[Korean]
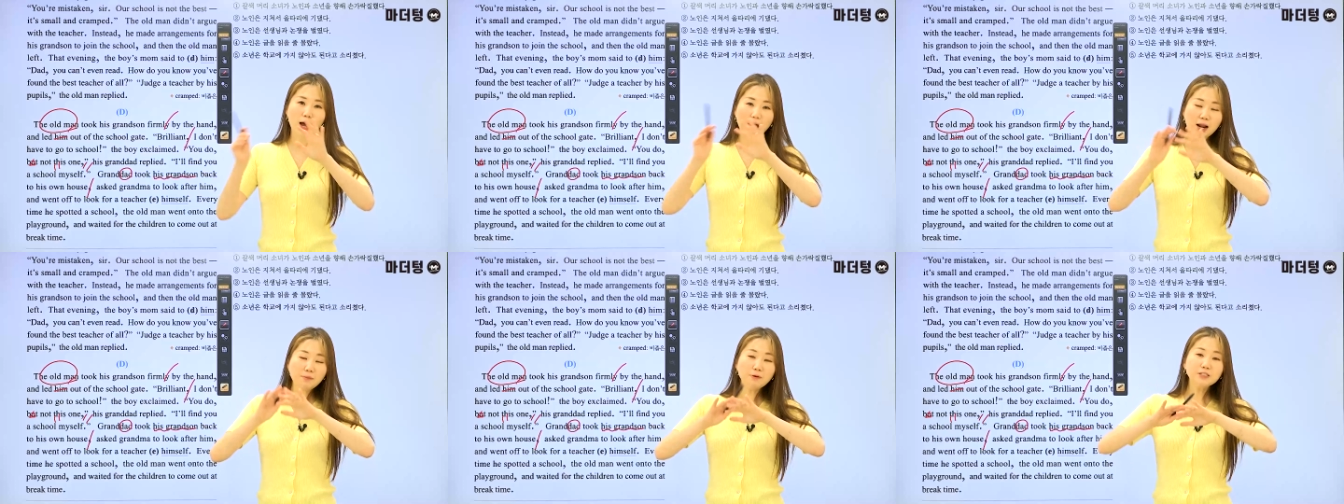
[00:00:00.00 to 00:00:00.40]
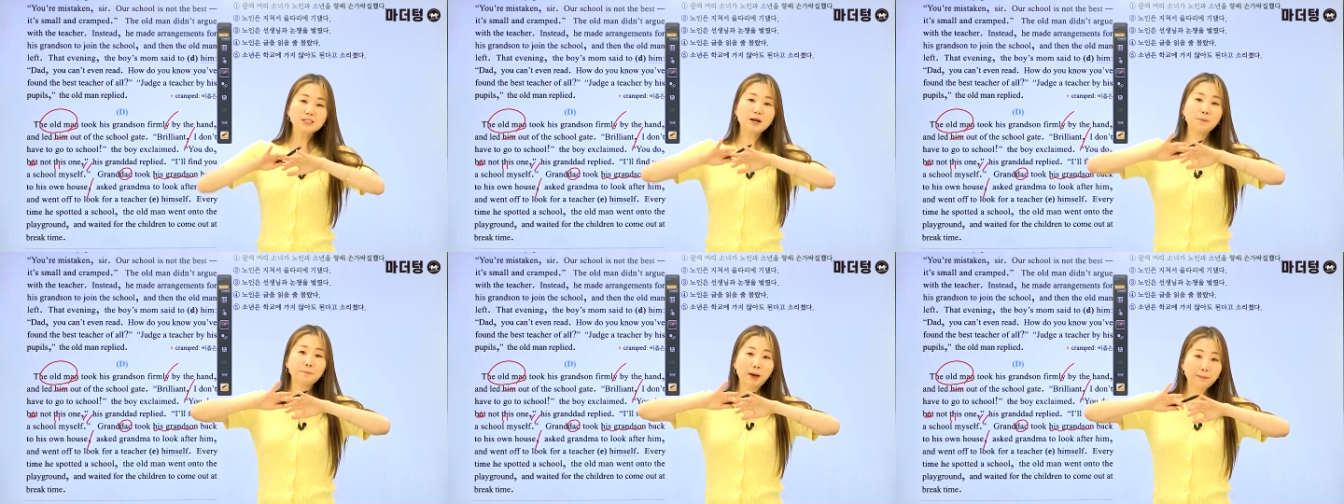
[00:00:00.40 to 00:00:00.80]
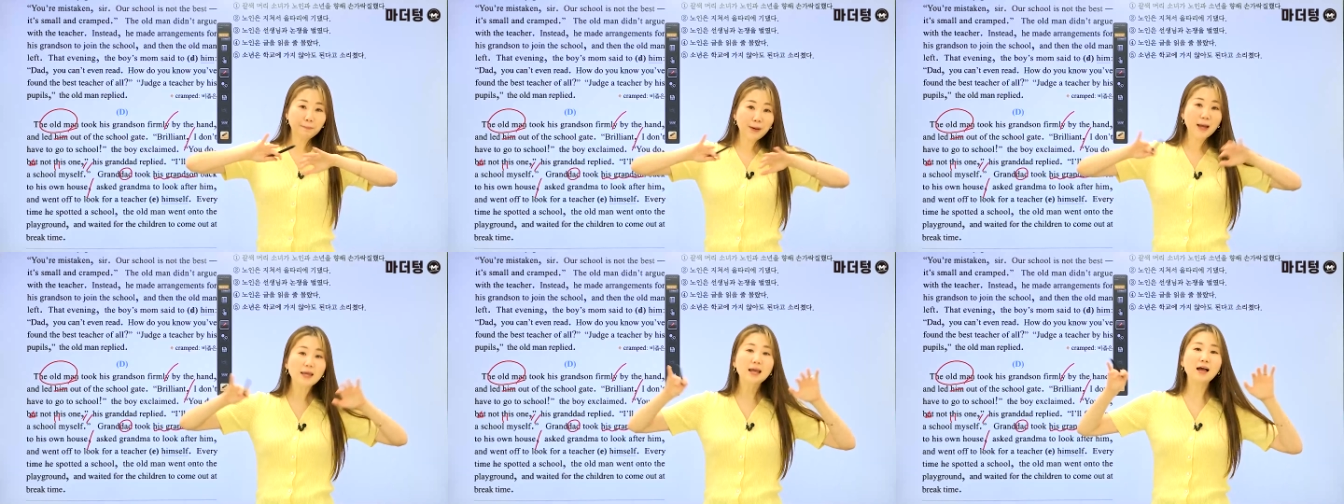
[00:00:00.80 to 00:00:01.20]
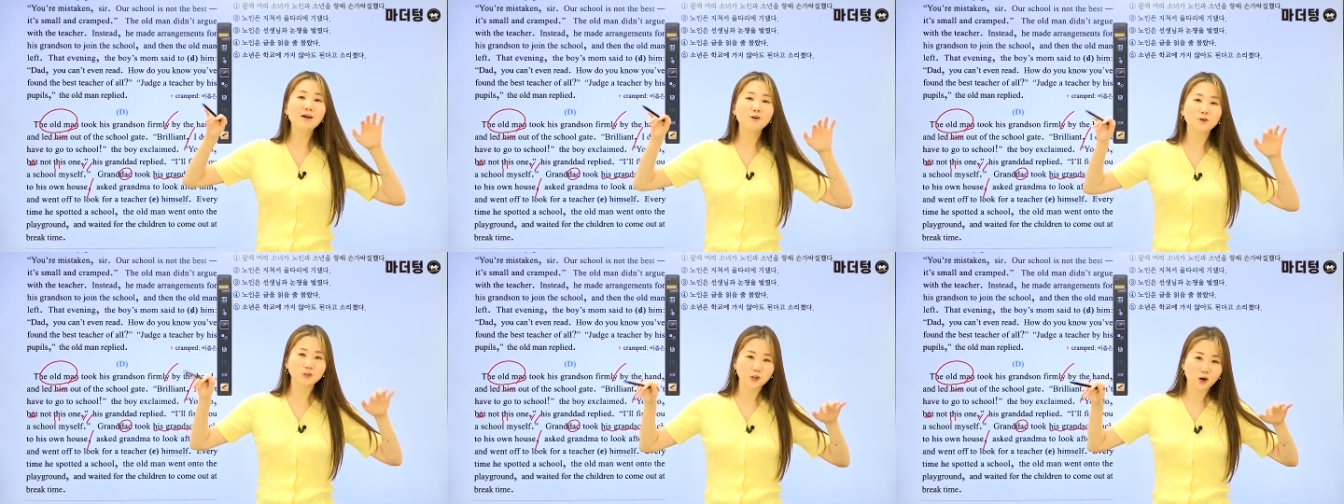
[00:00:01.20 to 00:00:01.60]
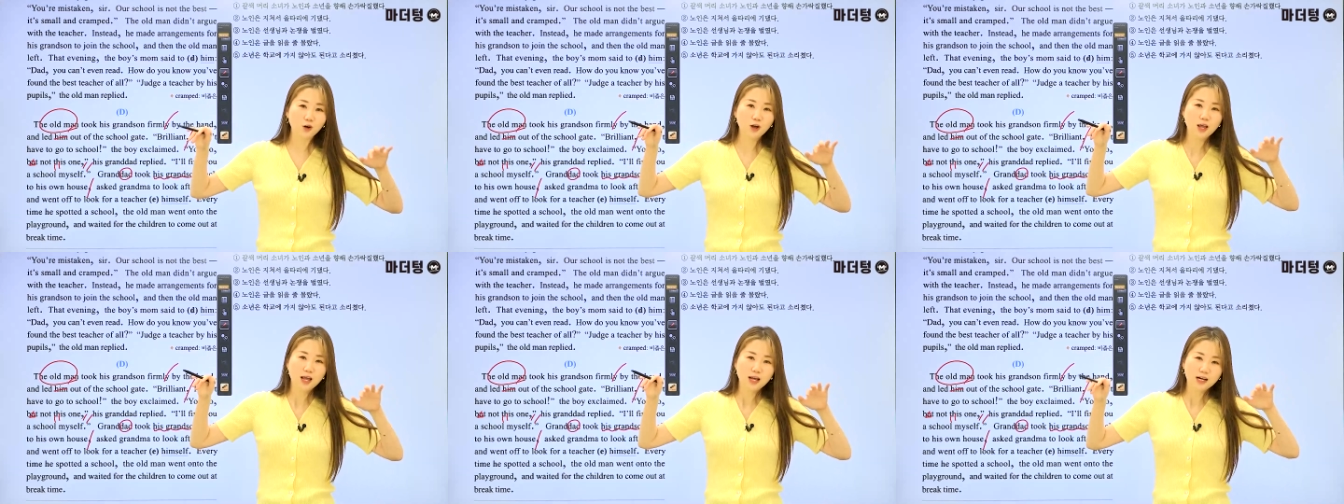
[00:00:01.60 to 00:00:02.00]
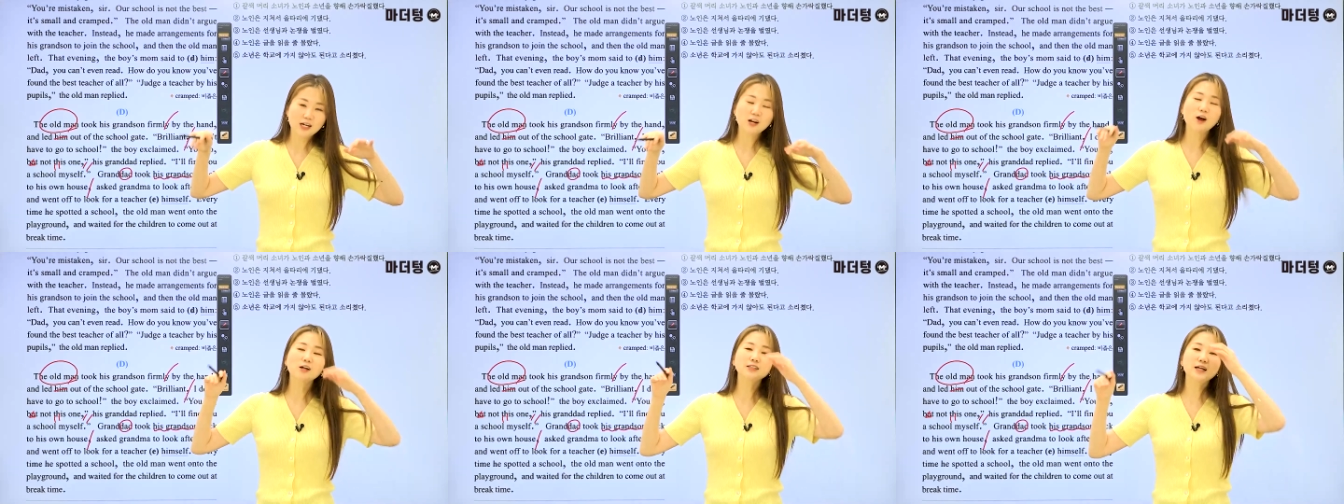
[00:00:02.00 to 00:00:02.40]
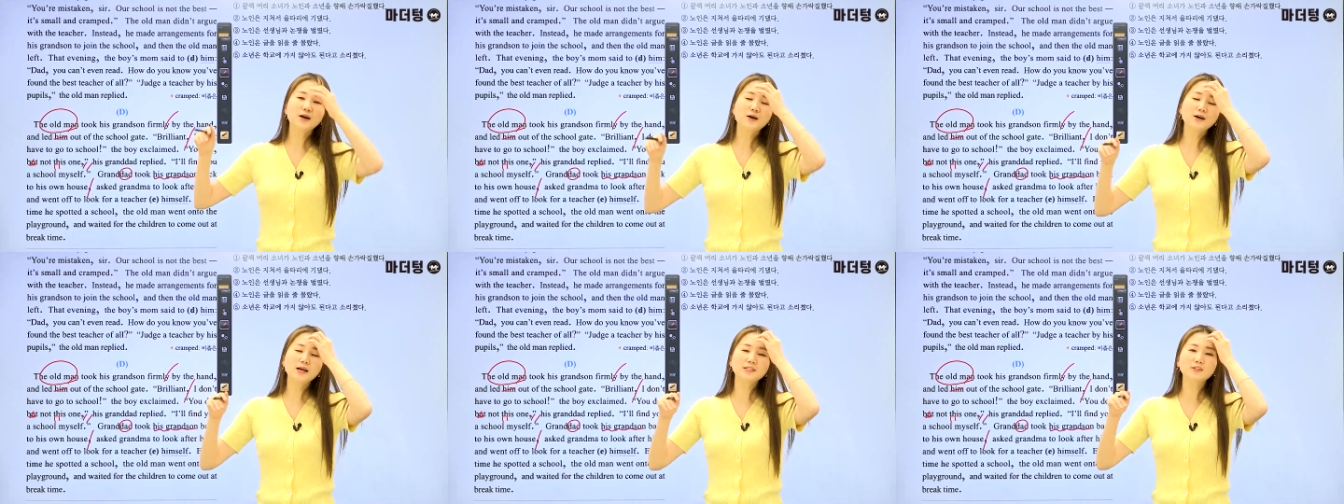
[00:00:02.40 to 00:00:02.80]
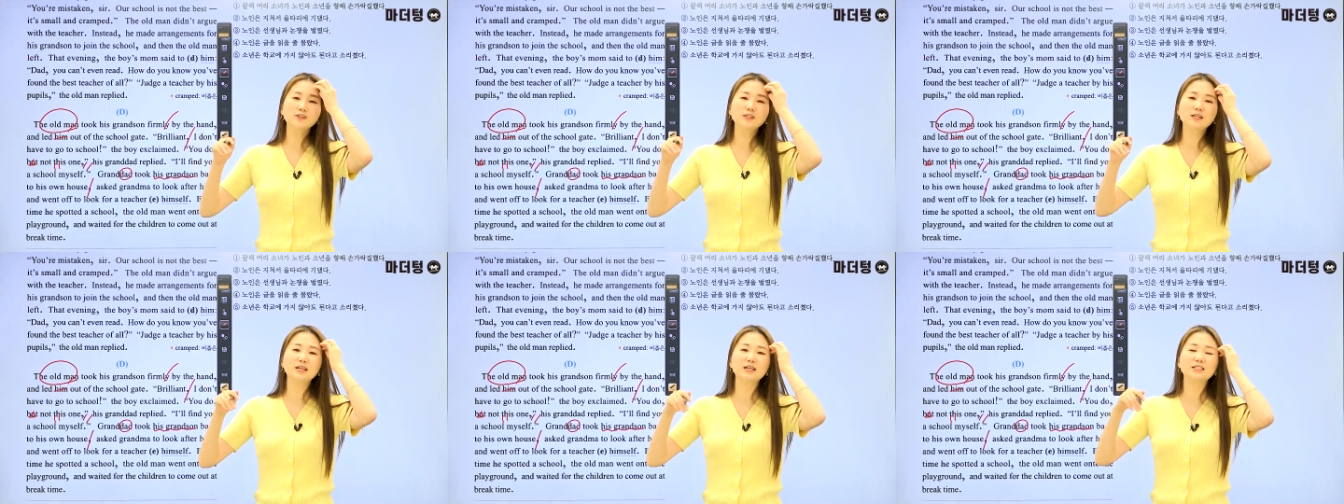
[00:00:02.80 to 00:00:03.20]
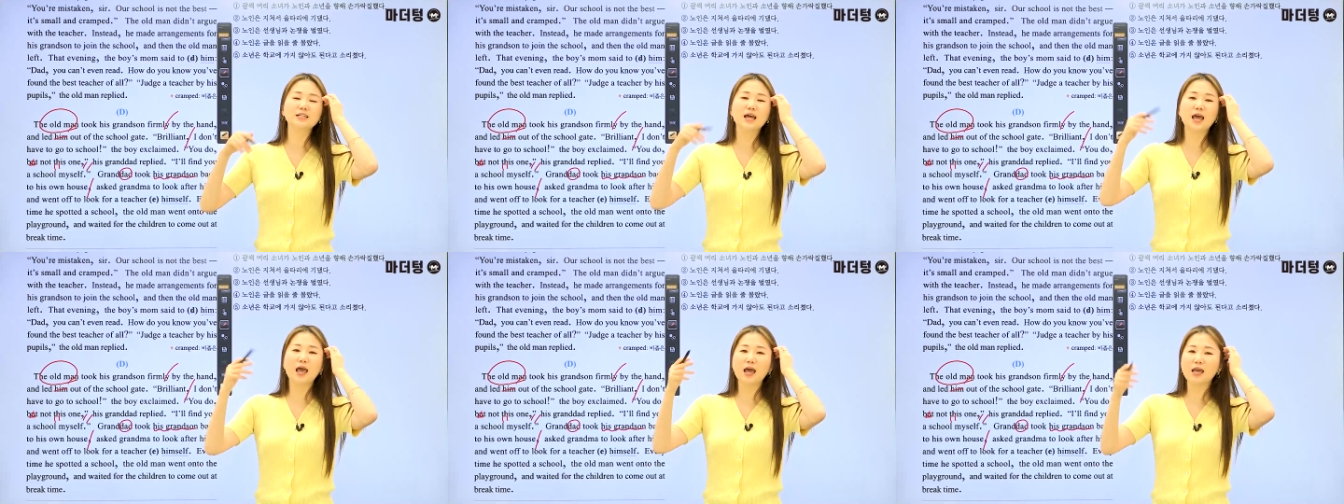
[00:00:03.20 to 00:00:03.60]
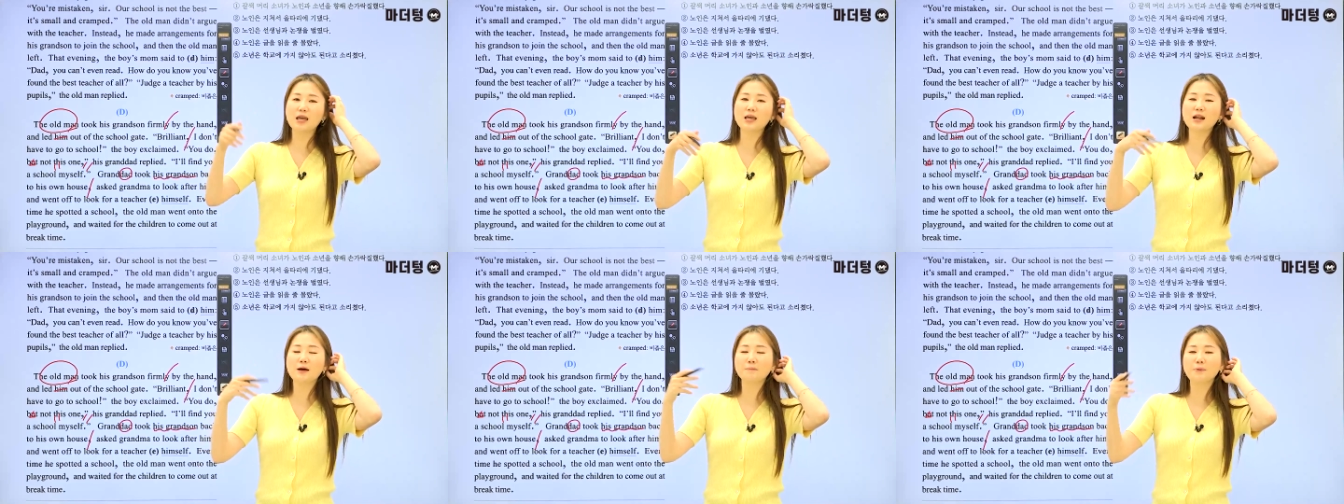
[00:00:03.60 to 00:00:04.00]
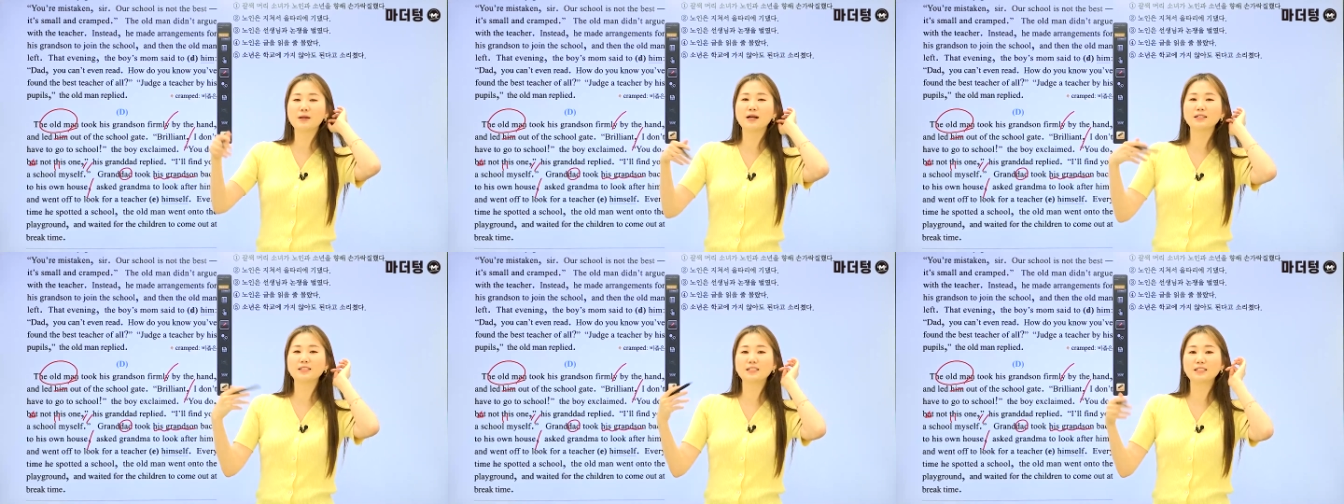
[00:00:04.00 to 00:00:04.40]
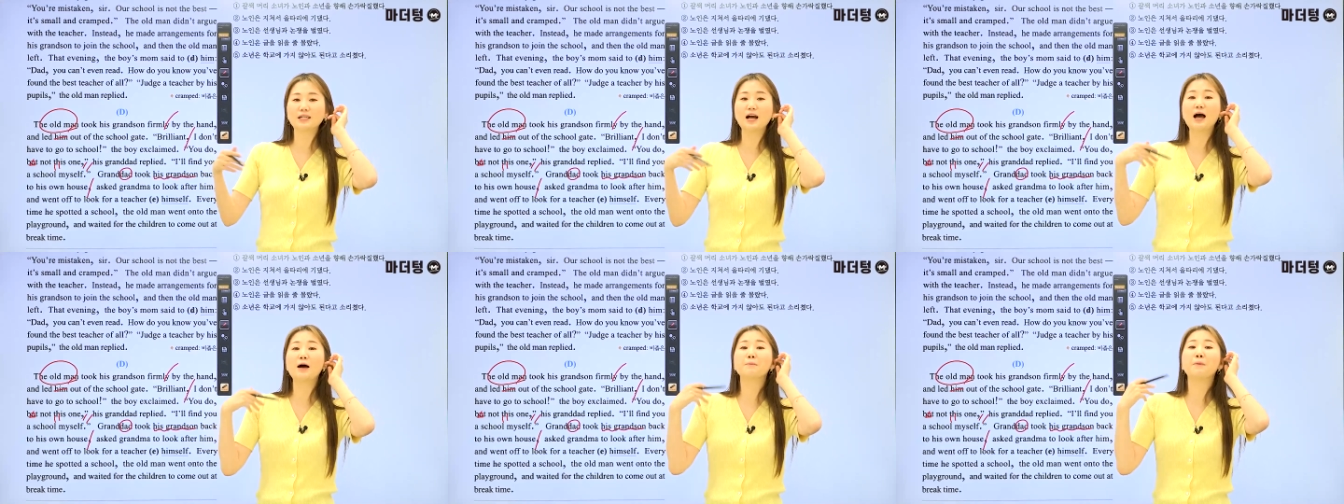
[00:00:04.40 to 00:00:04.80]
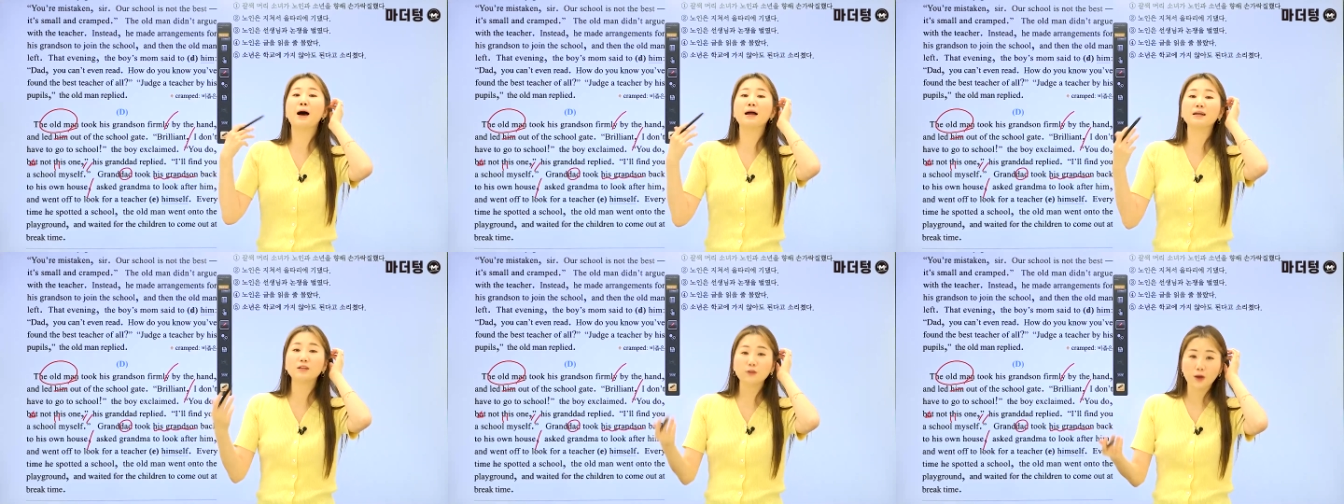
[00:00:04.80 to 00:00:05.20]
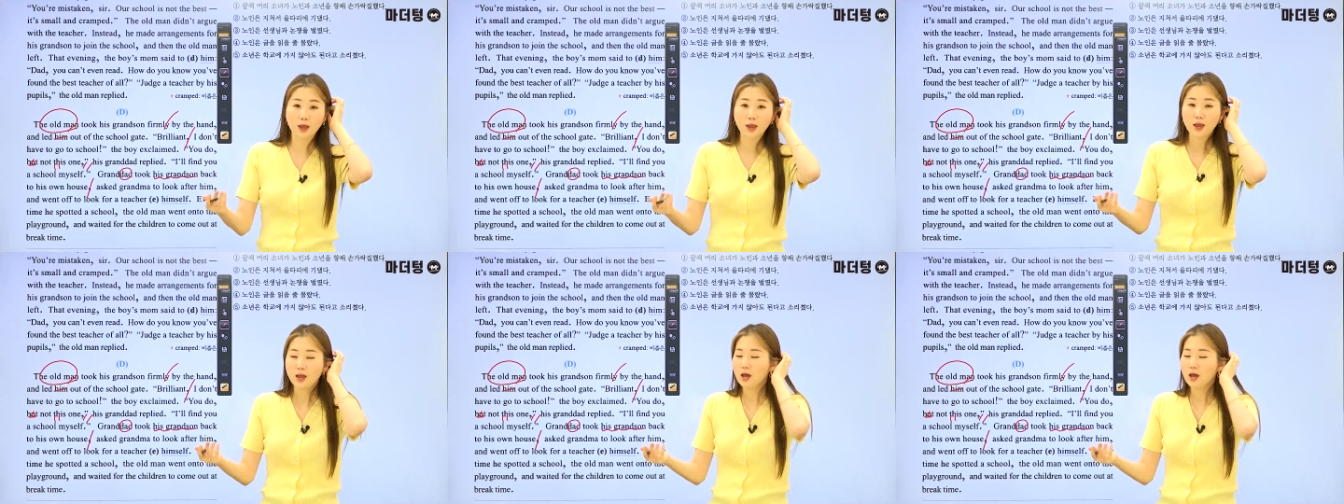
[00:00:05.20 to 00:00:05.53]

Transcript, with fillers: 할아버지랑 빠빠이 한 거죠 그런 상황에서는 이제 A랑 B랑 C가 말이 돼